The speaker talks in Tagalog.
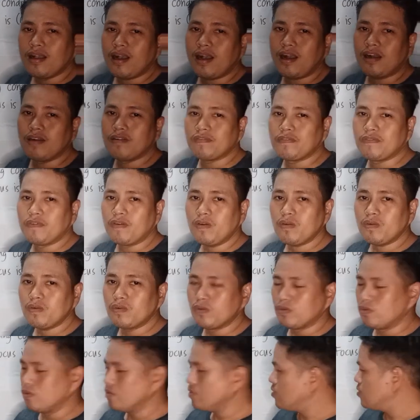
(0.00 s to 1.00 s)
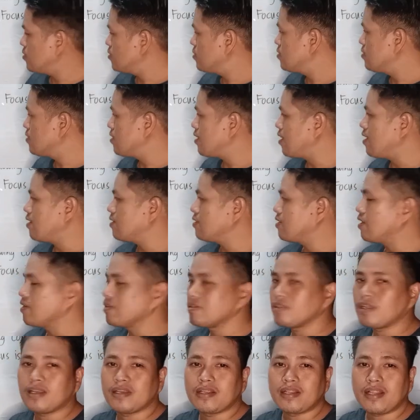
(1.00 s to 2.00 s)
ang focus at
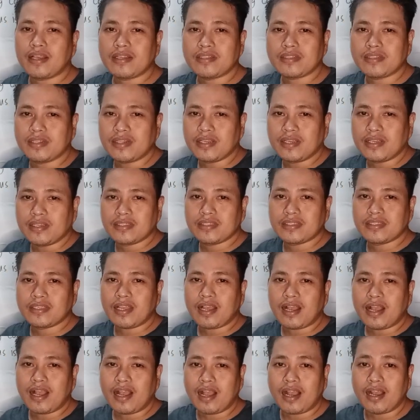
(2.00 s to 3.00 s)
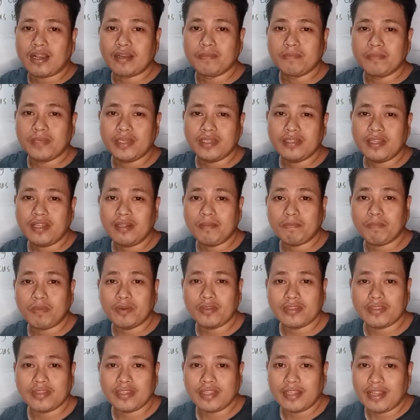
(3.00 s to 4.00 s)
ang directrix ang middle
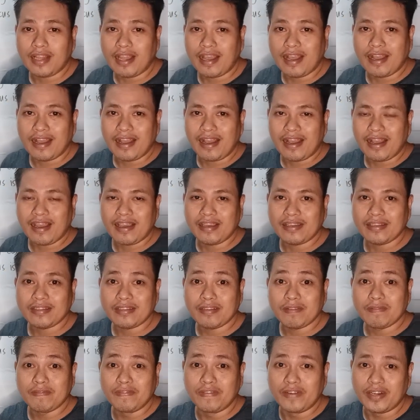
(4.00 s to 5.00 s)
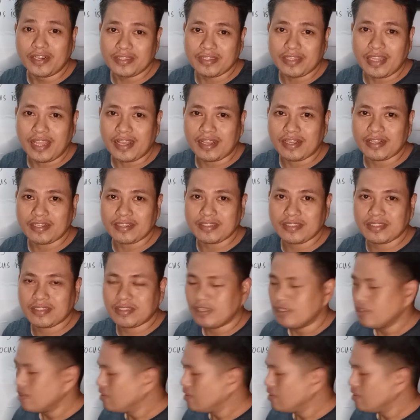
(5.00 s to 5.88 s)
point nila ay vertex.